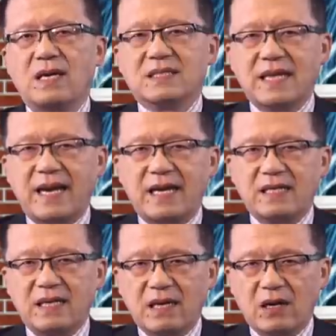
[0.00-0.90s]
在
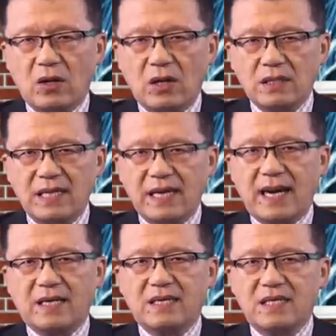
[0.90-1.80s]
这个伊
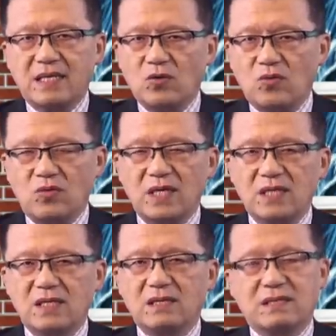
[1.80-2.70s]
朗呢提供工程
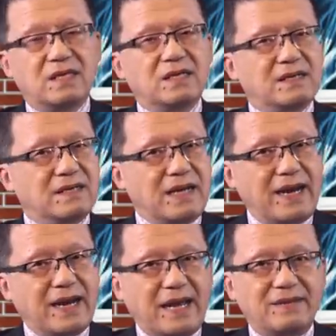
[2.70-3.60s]
师。这个
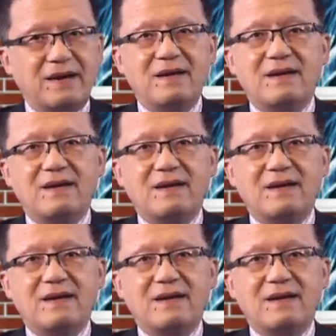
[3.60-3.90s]
看来呢。